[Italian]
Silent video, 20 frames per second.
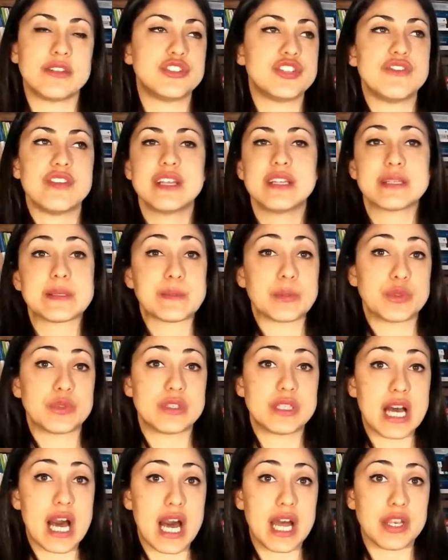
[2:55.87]
eh, ci viene
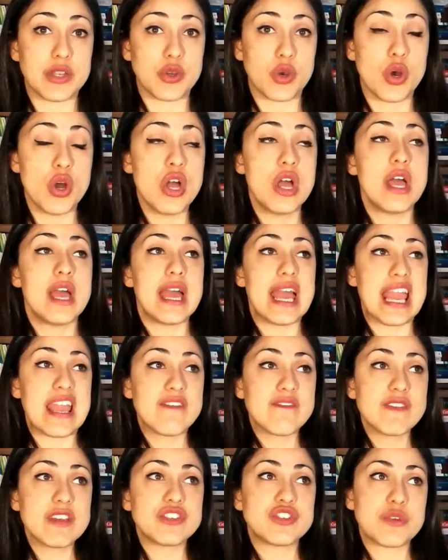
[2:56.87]
spontaneo e
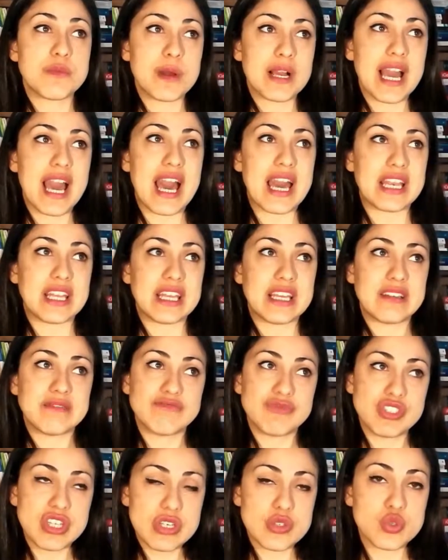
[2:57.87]
invece magari
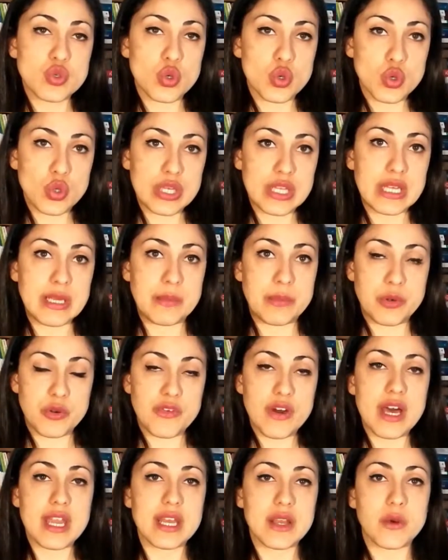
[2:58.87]
già solo lì
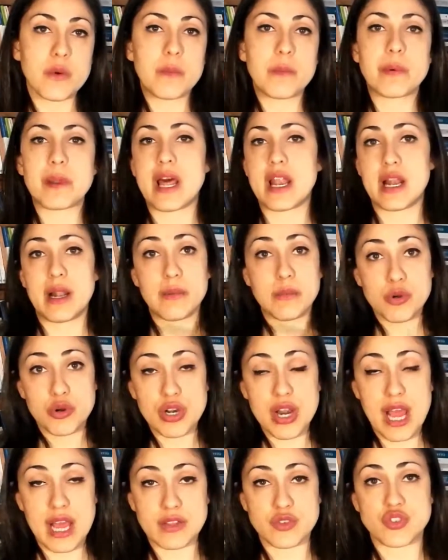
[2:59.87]
provare a comprare la
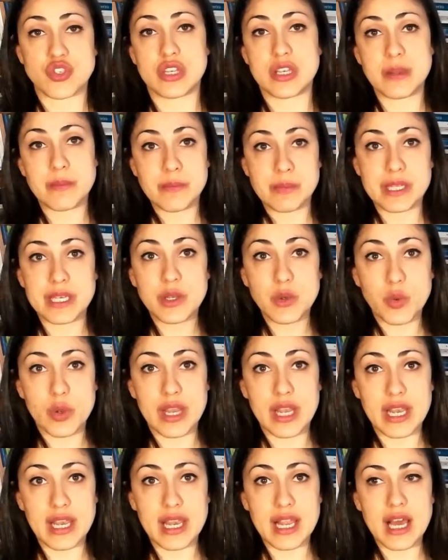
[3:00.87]
borraccia e riempire
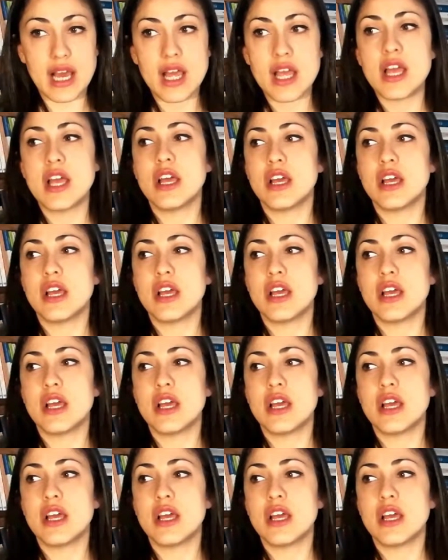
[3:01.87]
quella